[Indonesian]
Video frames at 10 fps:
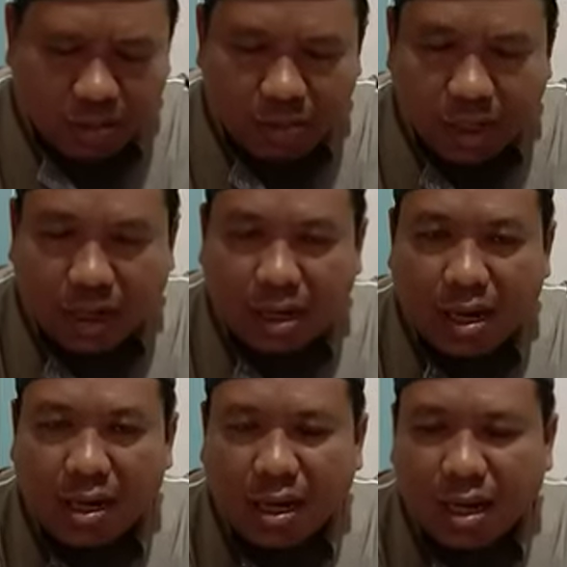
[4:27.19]

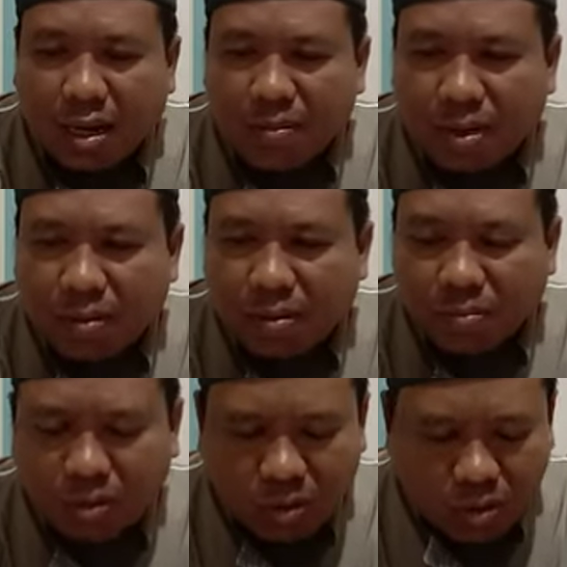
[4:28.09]
mengingkari haramnya
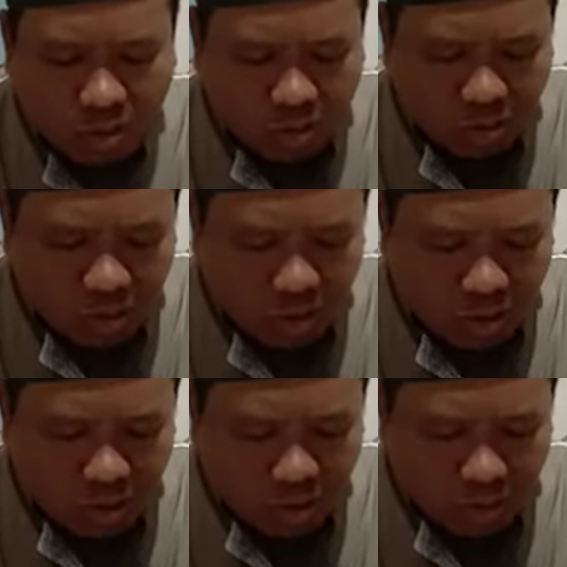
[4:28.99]
membunuh
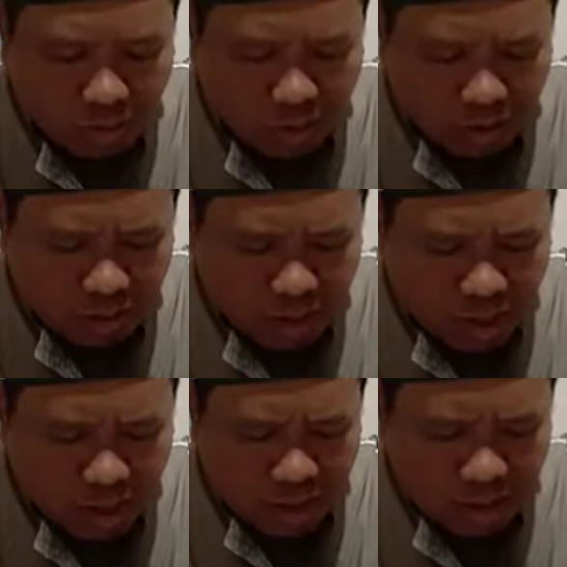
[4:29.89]
manusia